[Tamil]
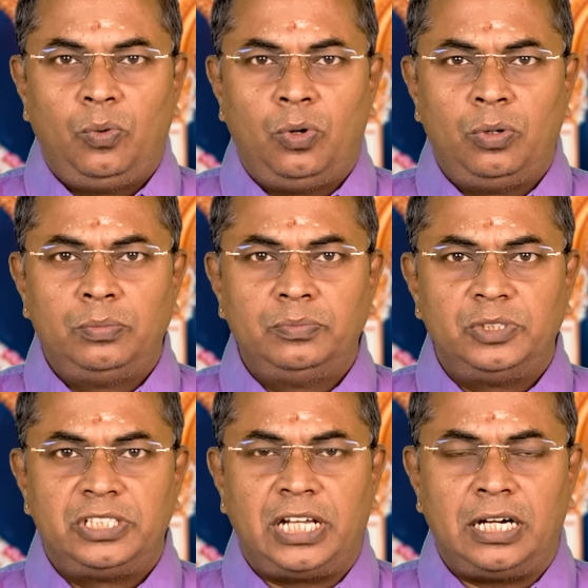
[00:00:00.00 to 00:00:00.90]
ஓம்
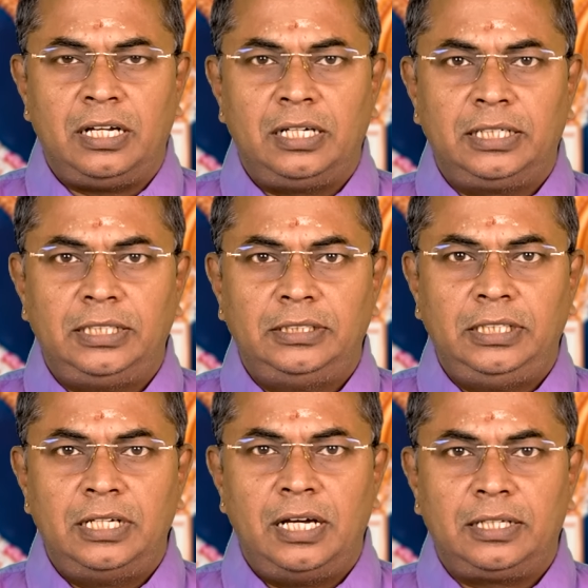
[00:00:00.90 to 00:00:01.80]
சரணாகத
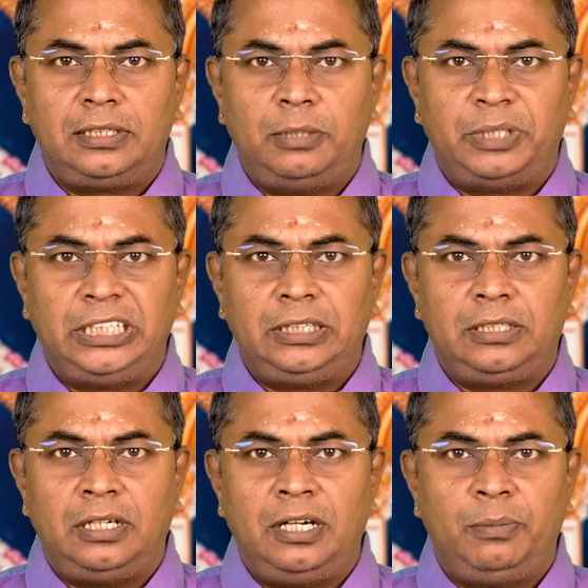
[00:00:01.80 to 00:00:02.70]
தீனார்த்த
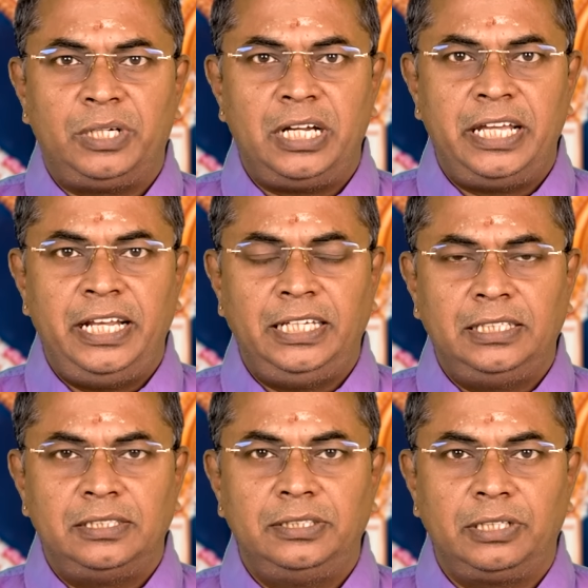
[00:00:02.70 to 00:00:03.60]
பரித்ராண பராயணே
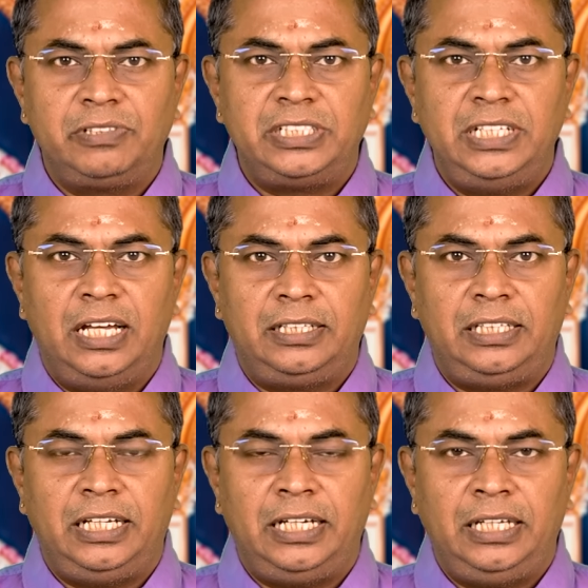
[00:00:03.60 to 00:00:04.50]

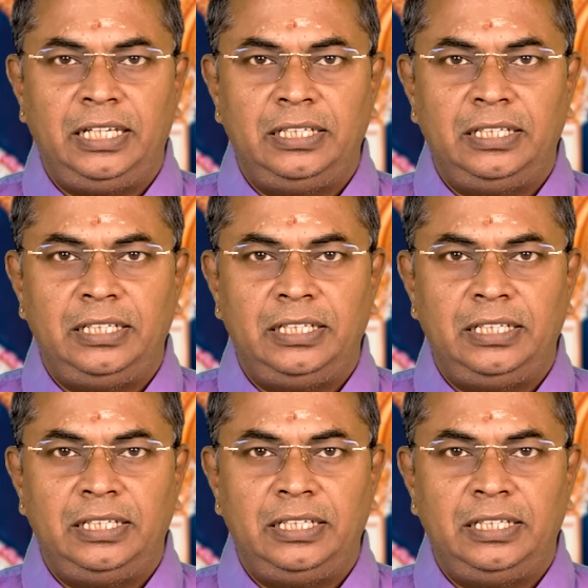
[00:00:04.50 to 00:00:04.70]
சர்வசியார்த்திகரே